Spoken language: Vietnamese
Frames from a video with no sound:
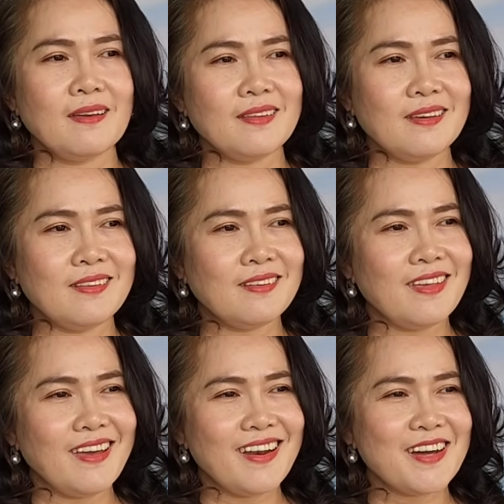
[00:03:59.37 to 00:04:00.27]
chị thì
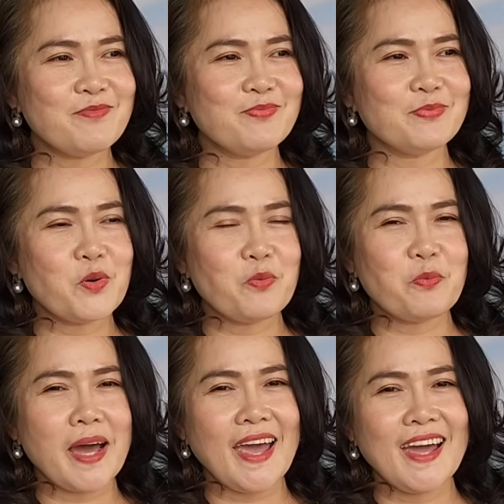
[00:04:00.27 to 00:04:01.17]
dễ lắm
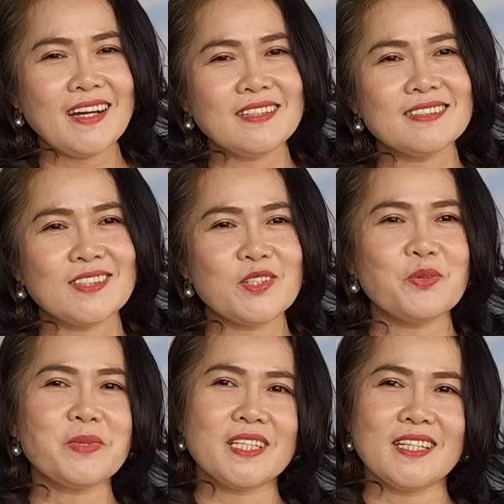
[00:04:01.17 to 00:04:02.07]
buôn bán rồi nói chung là